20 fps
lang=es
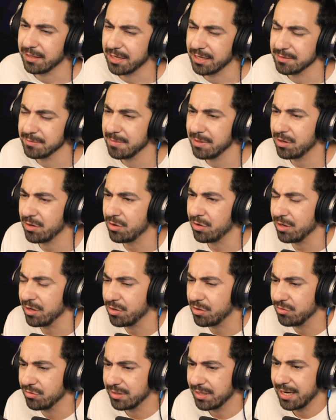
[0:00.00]
¿Qué es mejor?
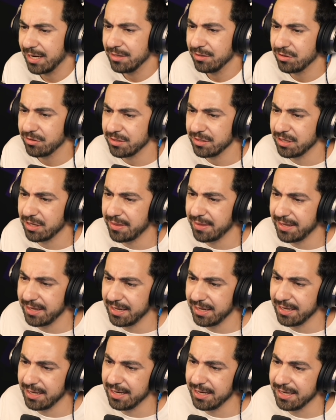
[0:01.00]
¿Encontrar entonces la
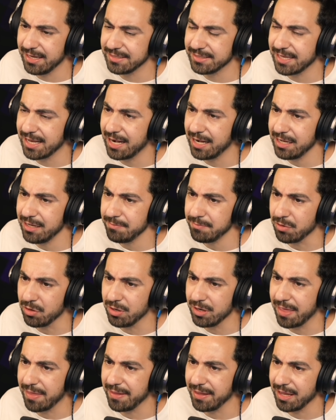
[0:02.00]
del Sarrim o
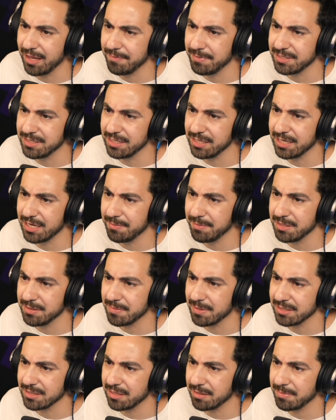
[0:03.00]
la de Heavy? Si es la
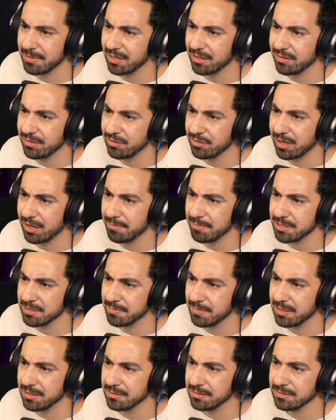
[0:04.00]
misma, terminas haciendo la misma